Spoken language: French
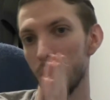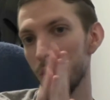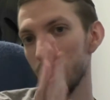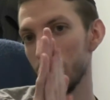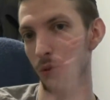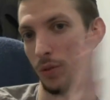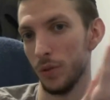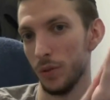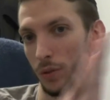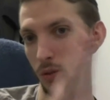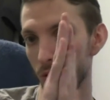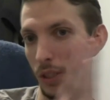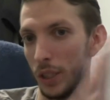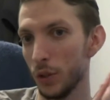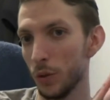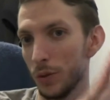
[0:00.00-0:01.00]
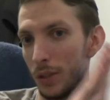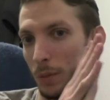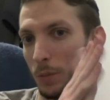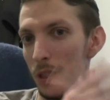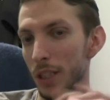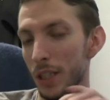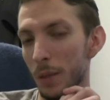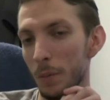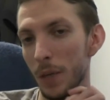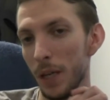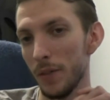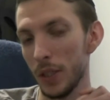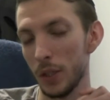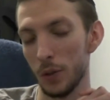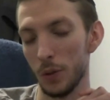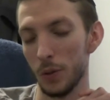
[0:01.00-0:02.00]
Se décontaminer les mains
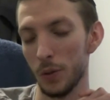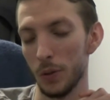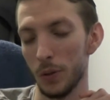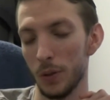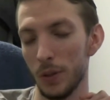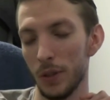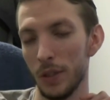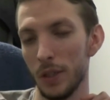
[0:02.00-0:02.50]
avec euh,